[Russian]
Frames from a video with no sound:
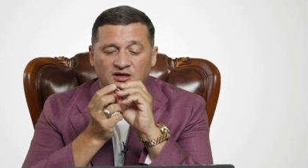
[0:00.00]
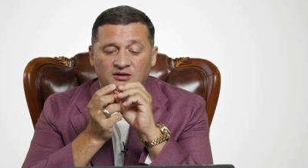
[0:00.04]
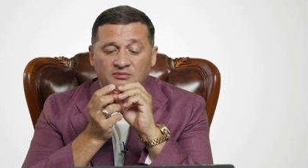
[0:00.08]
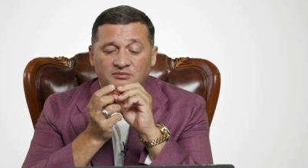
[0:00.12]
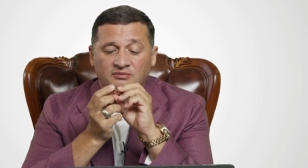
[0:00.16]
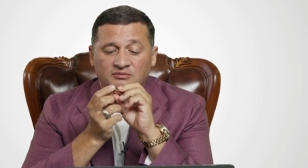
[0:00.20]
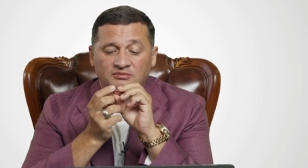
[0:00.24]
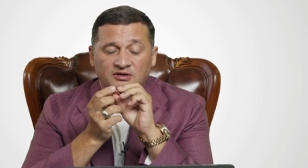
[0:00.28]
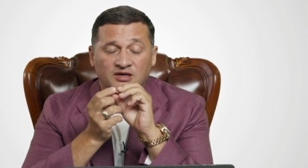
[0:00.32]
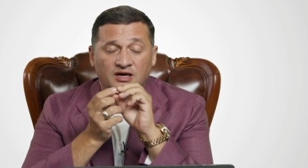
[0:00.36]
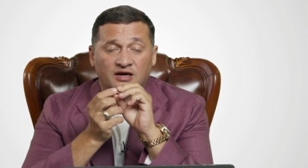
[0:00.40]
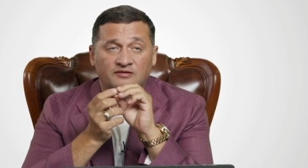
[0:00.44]

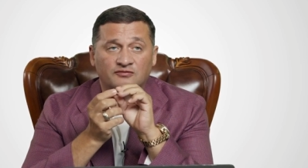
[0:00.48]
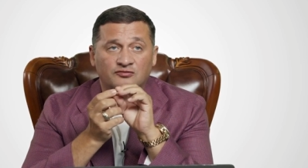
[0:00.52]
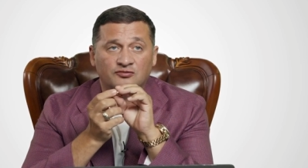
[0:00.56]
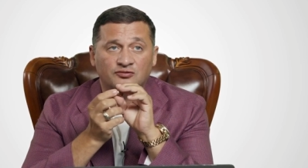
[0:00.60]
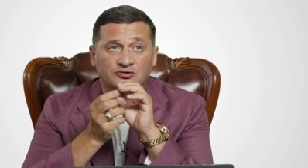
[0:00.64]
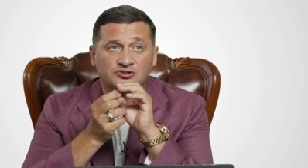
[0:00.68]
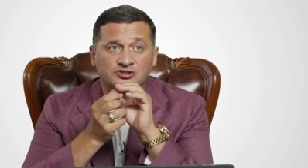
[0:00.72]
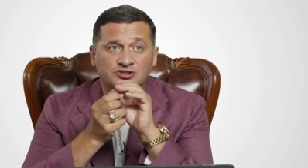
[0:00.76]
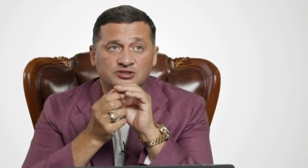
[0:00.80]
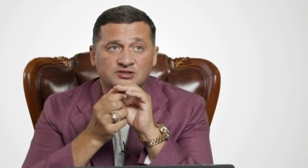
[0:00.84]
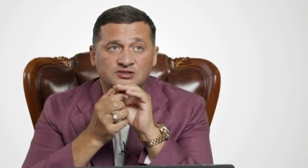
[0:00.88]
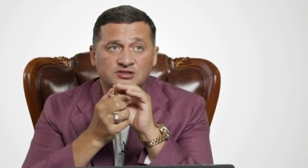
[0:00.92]
И я его
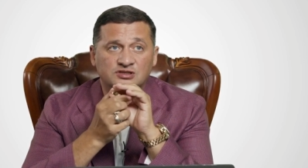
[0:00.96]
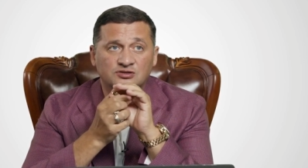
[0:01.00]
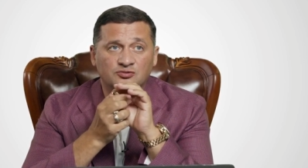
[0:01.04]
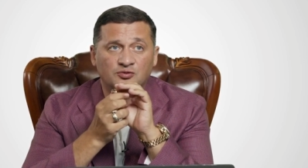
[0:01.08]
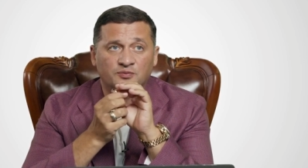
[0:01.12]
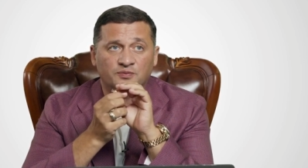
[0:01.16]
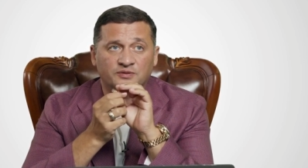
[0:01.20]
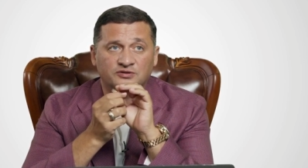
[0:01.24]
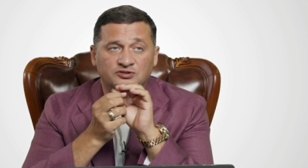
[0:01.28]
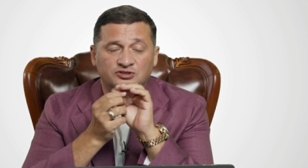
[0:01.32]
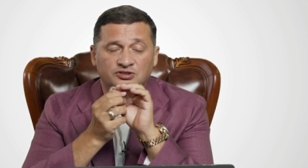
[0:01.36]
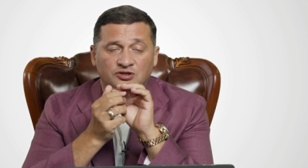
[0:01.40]
очень
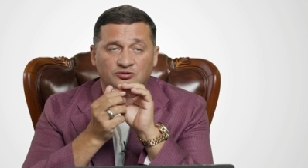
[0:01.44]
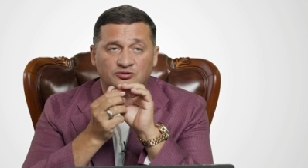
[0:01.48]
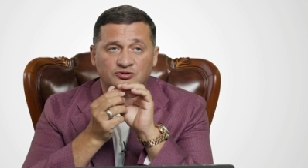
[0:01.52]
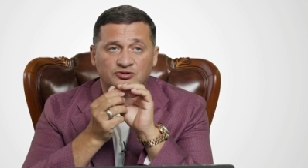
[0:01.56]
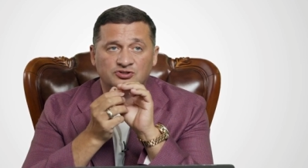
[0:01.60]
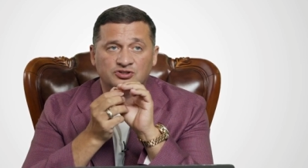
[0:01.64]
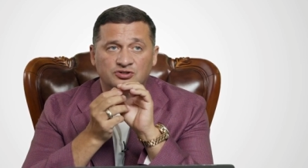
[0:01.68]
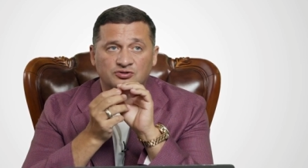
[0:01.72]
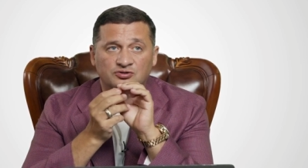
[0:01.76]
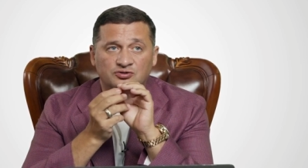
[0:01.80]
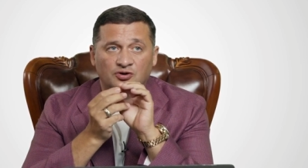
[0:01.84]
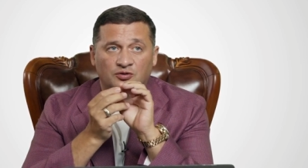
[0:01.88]
ценю, потому что
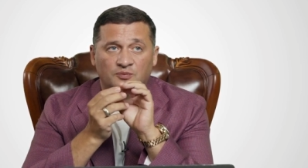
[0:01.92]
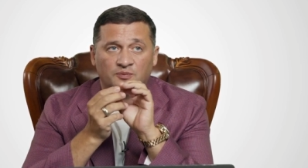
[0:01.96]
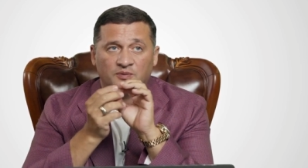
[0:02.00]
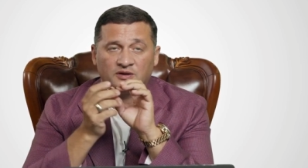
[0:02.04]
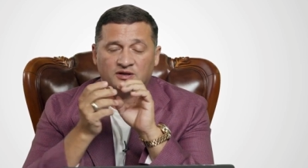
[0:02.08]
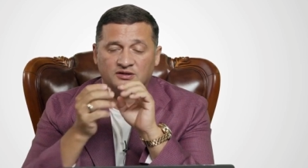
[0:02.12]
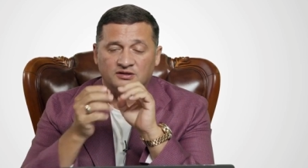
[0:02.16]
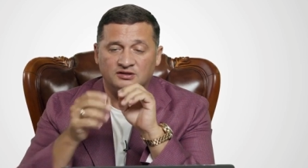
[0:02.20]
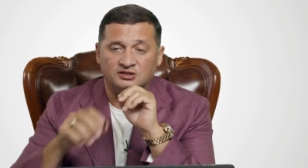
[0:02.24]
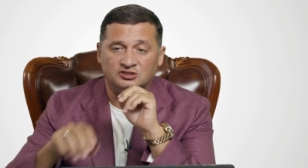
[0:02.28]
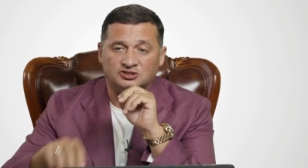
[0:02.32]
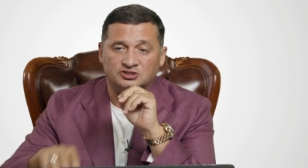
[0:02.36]
очень
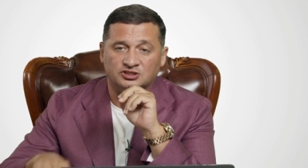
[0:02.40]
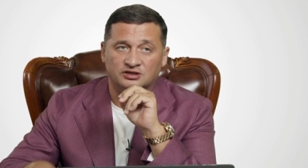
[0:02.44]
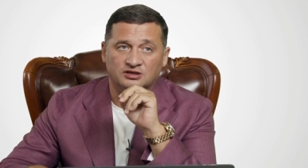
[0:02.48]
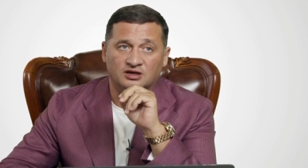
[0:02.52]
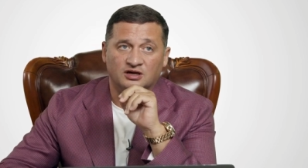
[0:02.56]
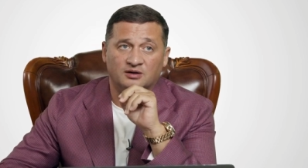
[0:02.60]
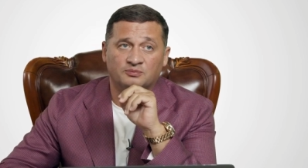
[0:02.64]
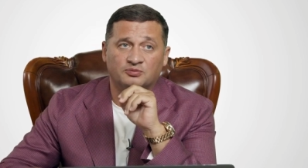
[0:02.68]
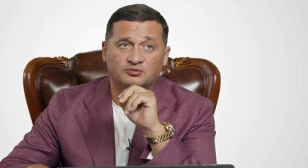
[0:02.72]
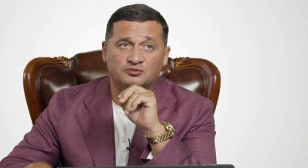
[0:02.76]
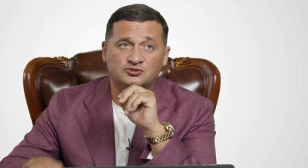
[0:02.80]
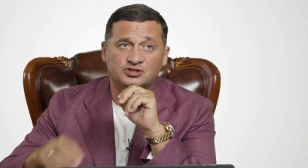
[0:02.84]
теплые
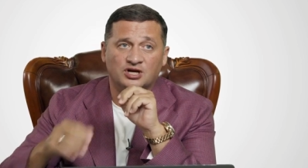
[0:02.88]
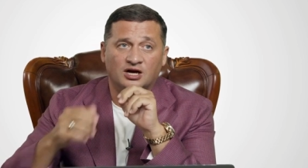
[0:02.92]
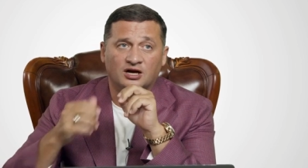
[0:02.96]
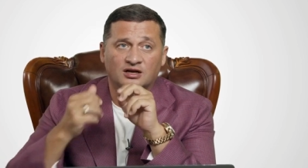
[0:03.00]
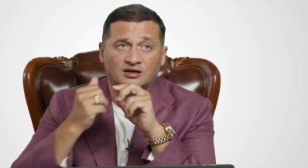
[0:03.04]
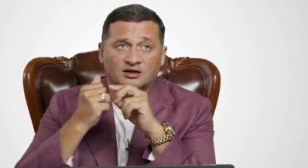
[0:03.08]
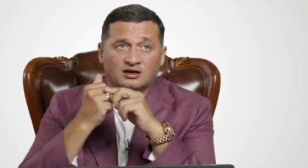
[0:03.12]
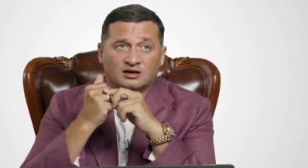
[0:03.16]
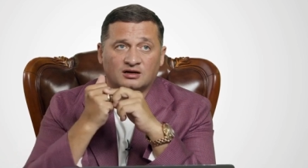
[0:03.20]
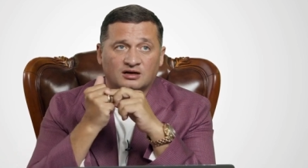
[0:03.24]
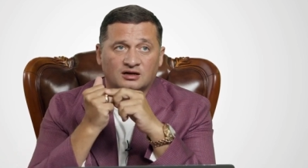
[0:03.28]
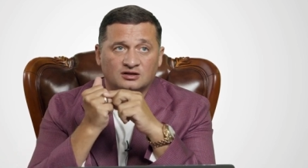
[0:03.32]
отношения.
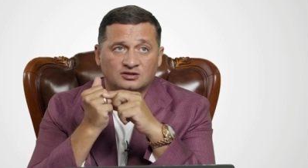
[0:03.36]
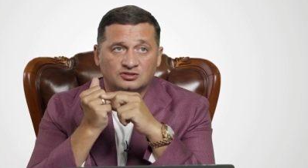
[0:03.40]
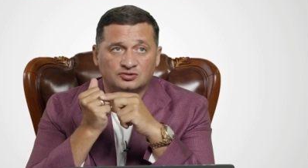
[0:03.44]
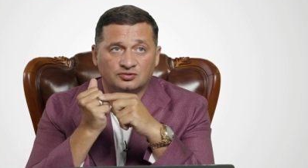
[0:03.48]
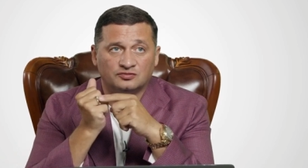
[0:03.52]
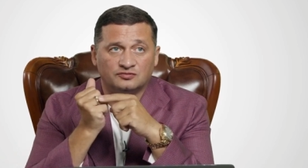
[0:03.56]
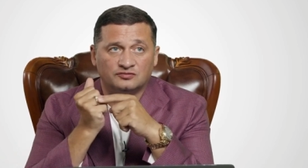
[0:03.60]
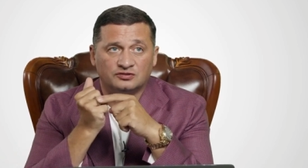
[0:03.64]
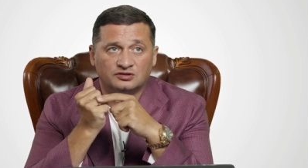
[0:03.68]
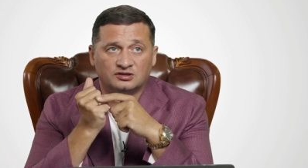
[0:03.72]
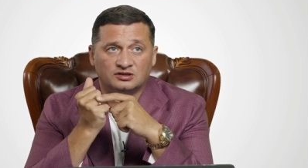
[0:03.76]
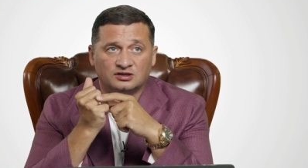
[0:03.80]
Обручальное
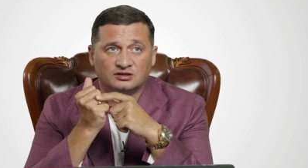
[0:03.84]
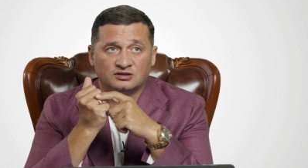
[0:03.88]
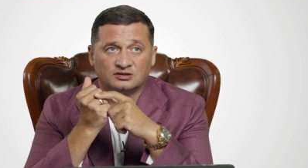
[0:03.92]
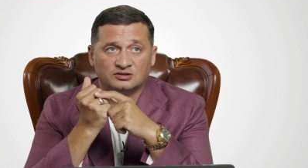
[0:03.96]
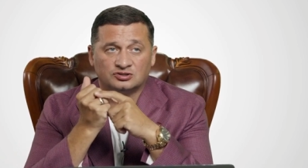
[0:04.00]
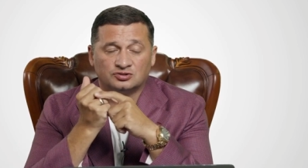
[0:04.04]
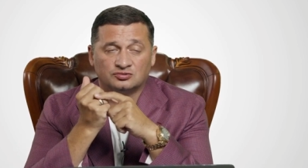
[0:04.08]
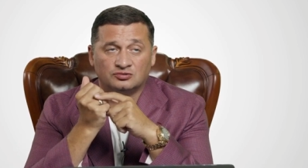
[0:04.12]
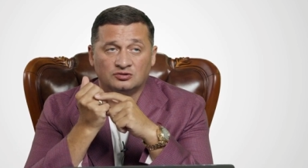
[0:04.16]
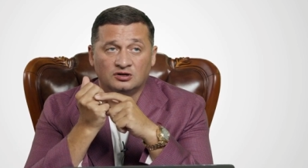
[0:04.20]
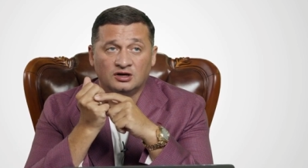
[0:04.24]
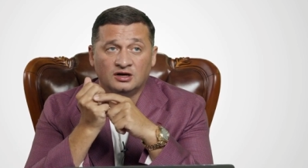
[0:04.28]
кольцо вот я
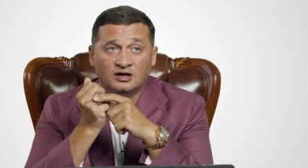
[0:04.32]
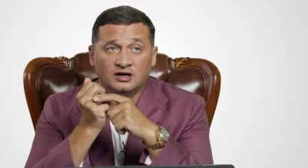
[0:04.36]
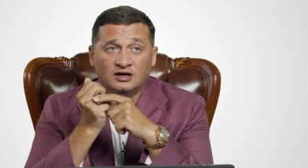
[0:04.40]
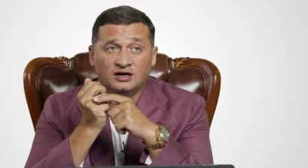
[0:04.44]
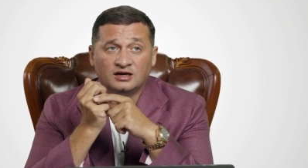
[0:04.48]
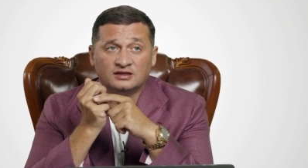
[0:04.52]
ношу.